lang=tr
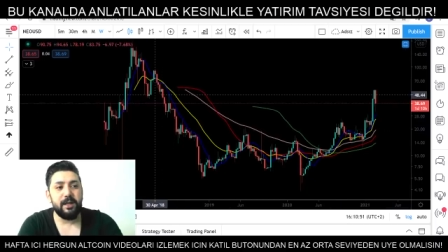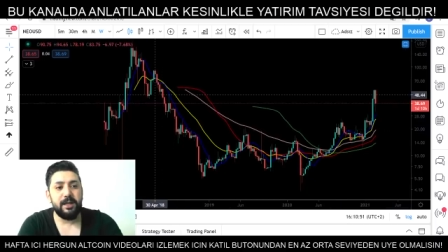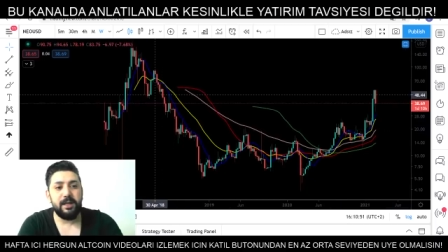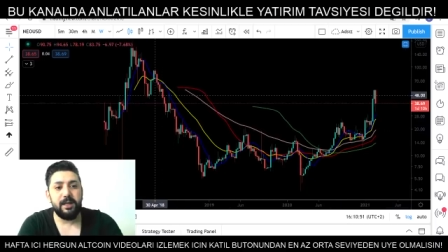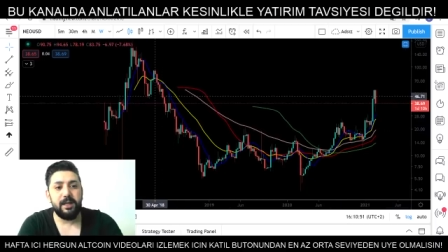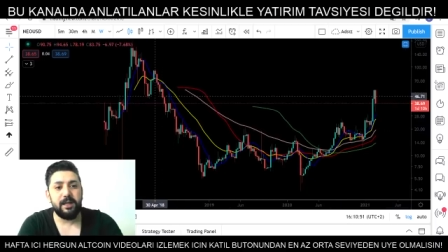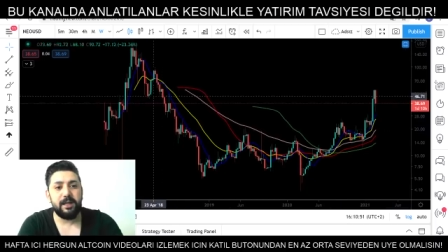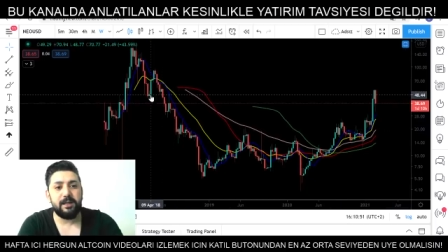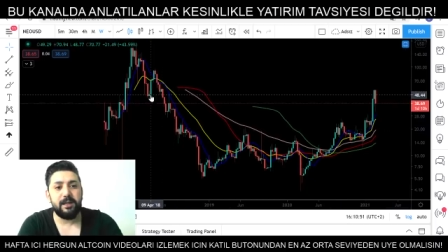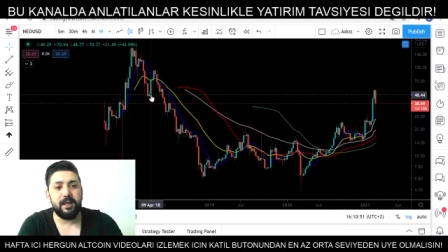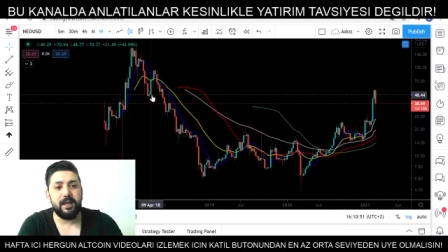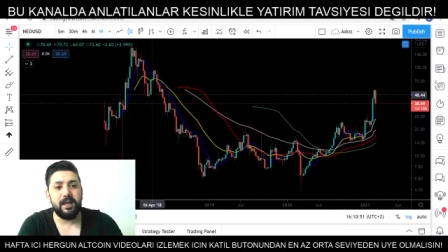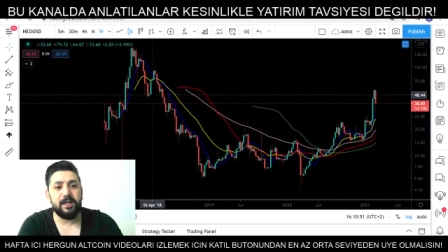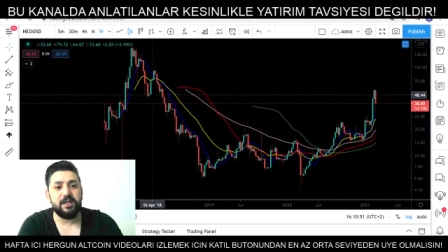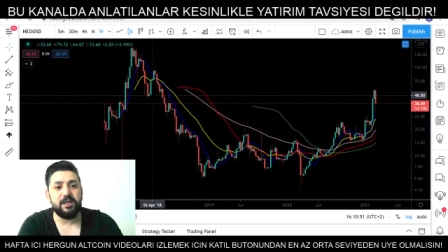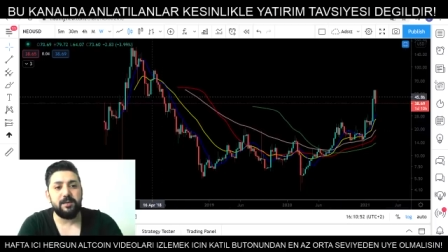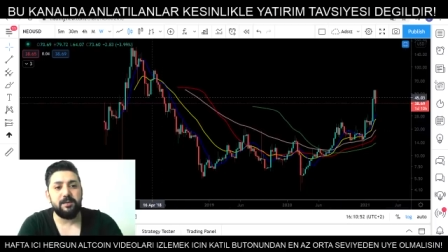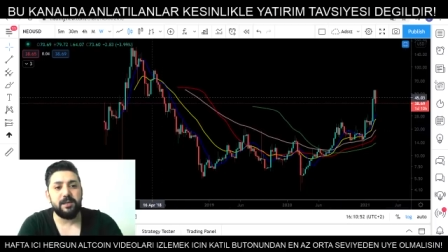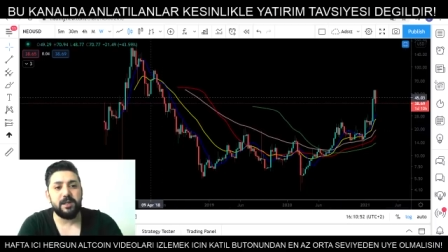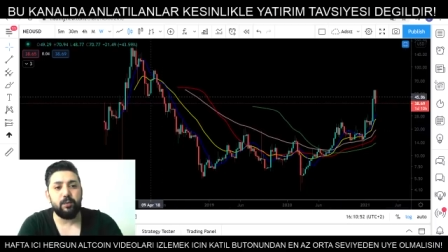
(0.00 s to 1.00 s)
İlk
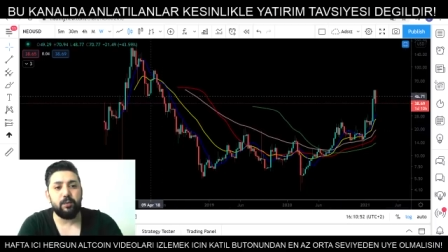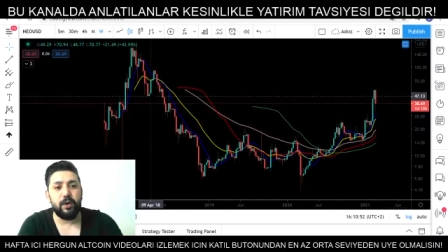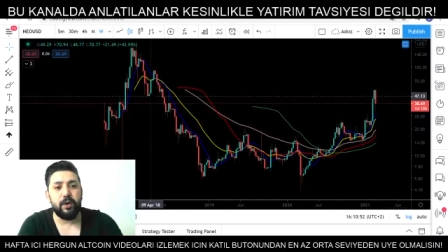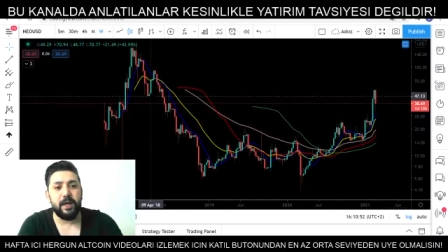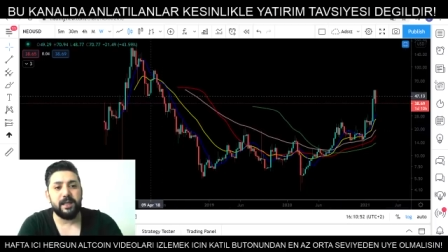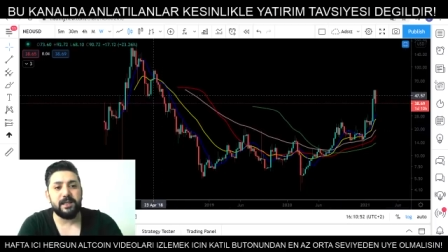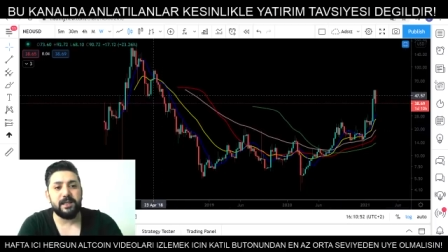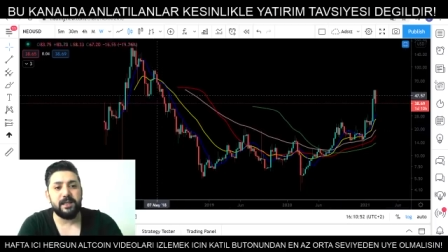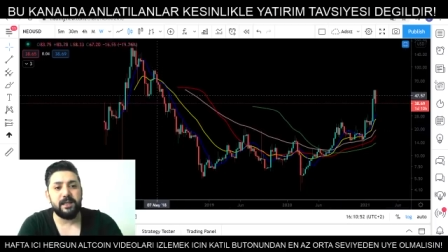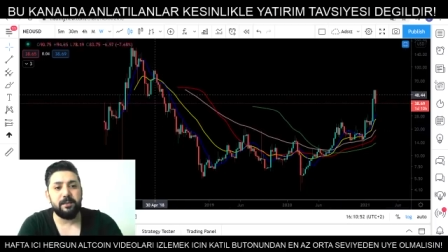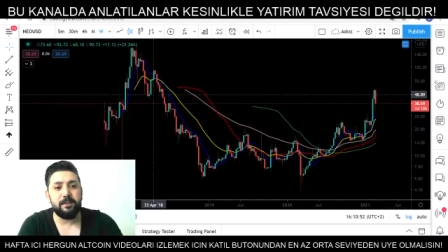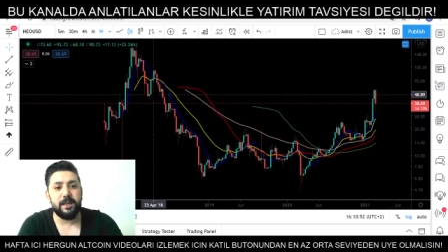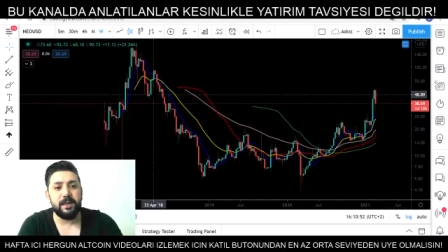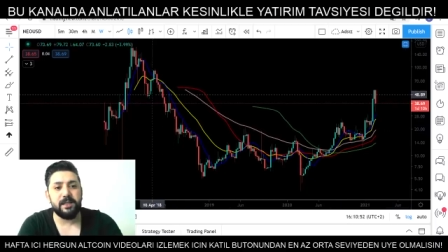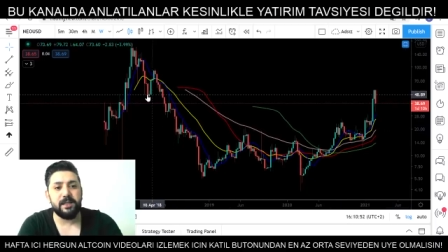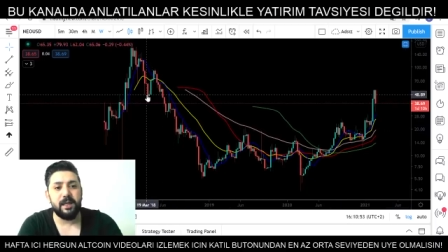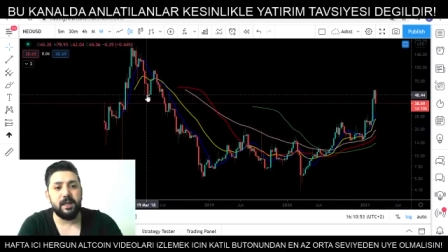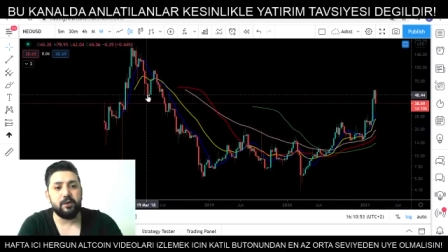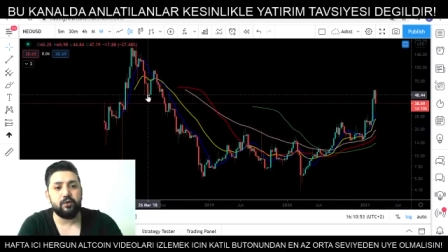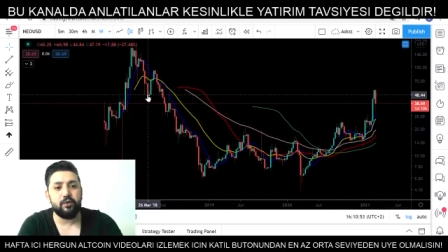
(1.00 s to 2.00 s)
direncimiz burasıydı
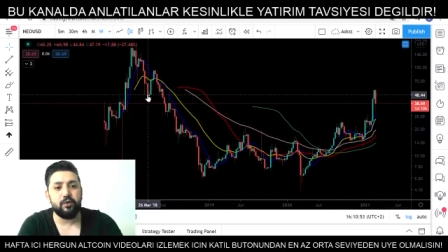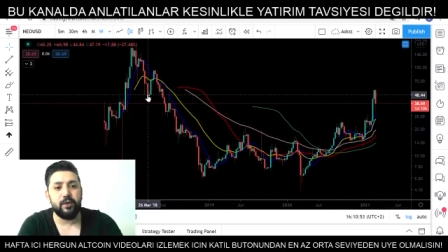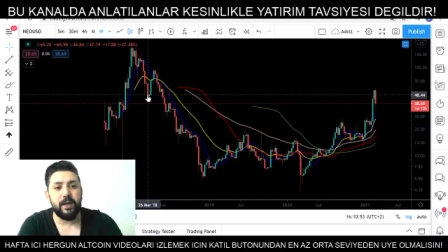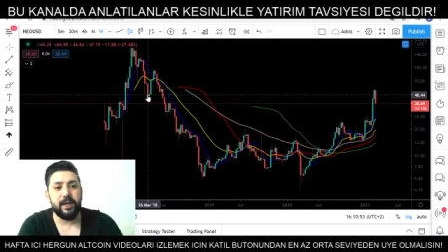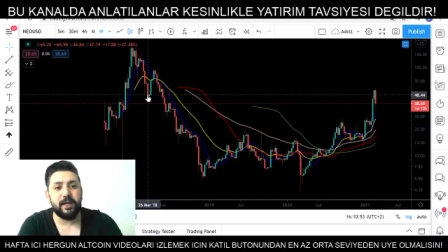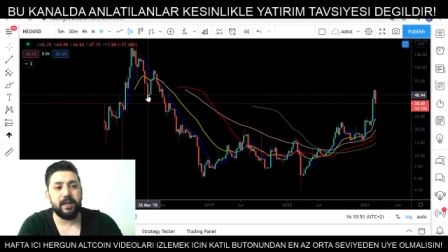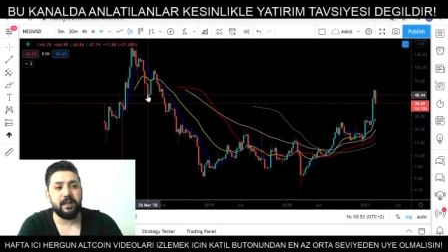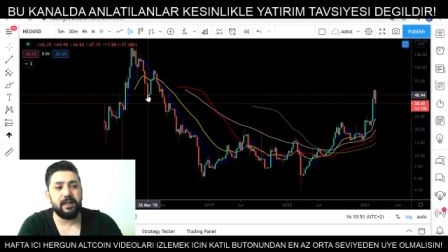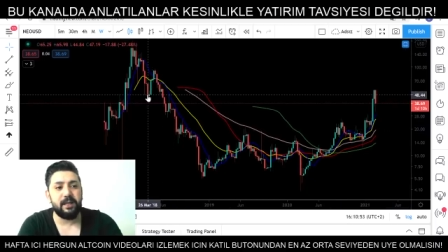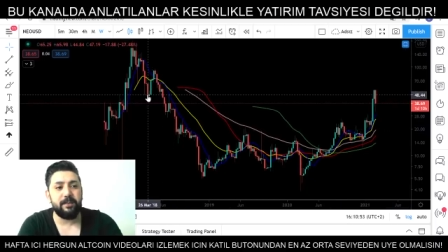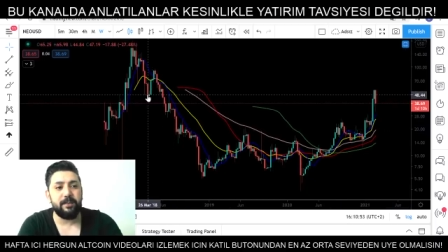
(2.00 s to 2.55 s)
mesela şuradaki dip.